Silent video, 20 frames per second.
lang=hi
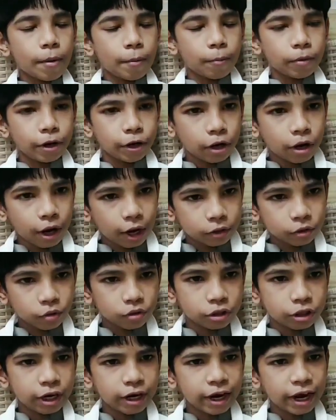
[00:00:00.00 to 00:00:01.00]
और मैं
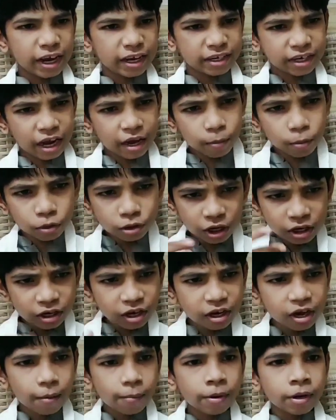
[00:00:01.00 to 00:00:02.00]
का चौधरी एक चाय
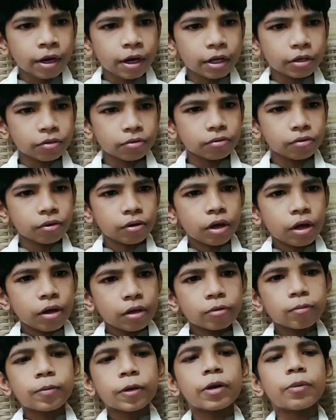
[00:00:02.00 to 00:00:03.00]
बोतल के काबिल नहीं हूँ
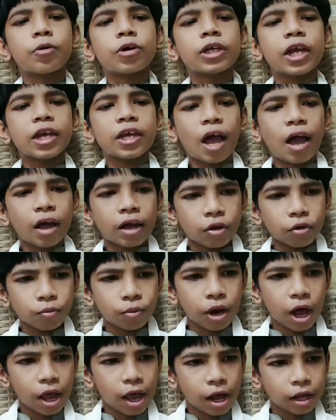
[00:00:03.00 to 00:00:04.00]
फिर मुझे यहाँ
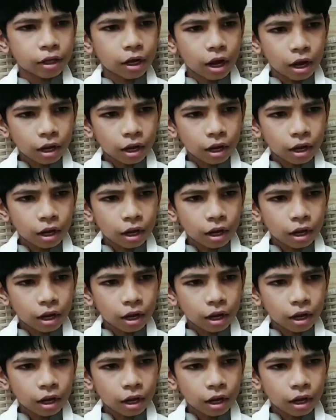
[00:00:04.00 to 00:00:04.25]
क्यों बुलाया